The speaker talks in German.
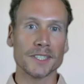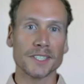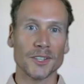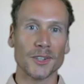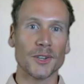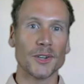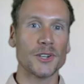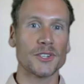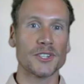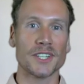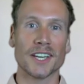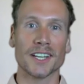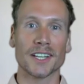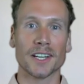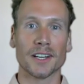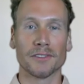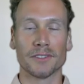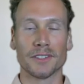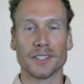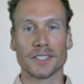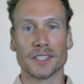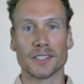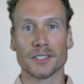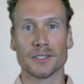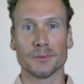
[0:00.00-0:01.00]
noch stärker auf
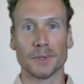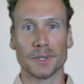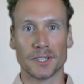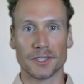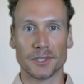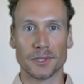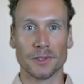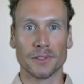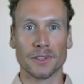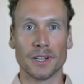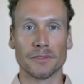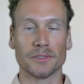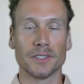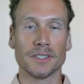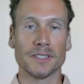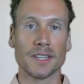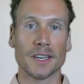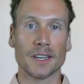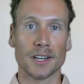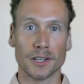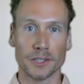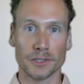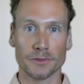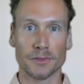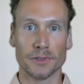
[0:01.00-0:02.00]
diese Situation, auf diese
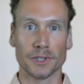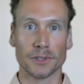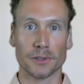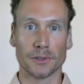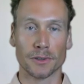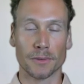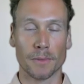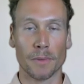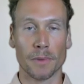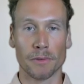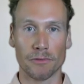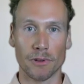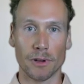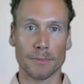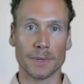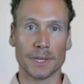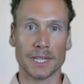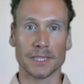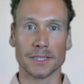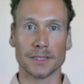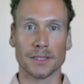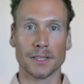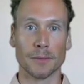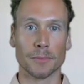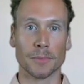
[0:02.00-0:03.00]
Herausforderung
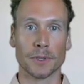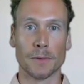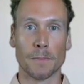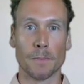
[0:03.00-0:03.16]
vorbereitet habt.